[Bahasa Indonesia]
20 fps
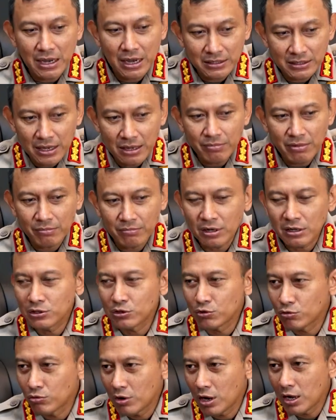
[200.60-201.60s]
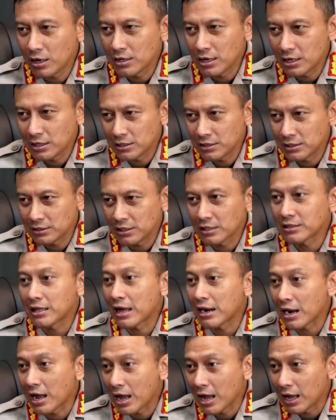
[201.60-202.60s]
saya memang juga dari
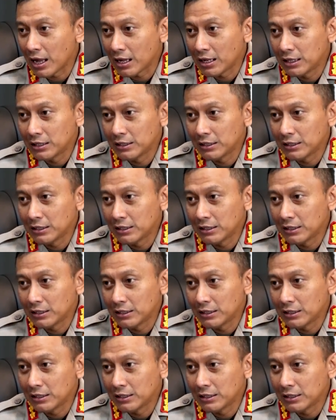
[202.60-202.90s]
tentara.